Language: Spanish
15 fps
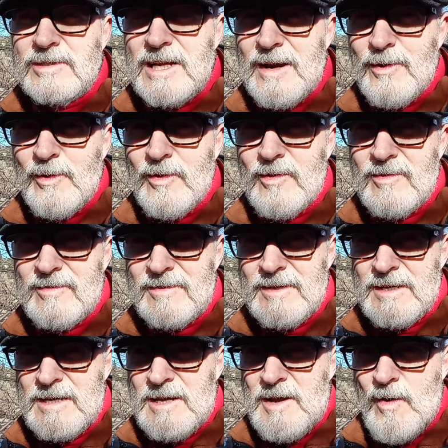saludo,
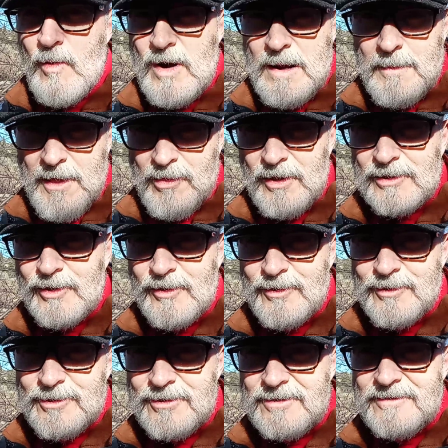un abrazo a
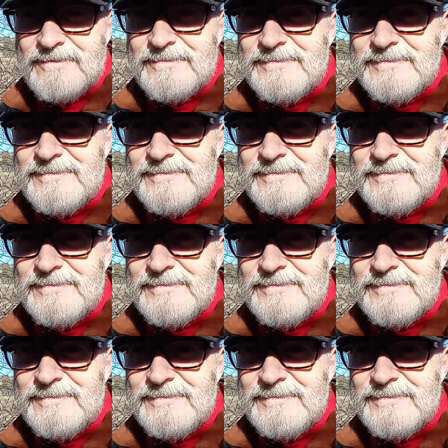todos.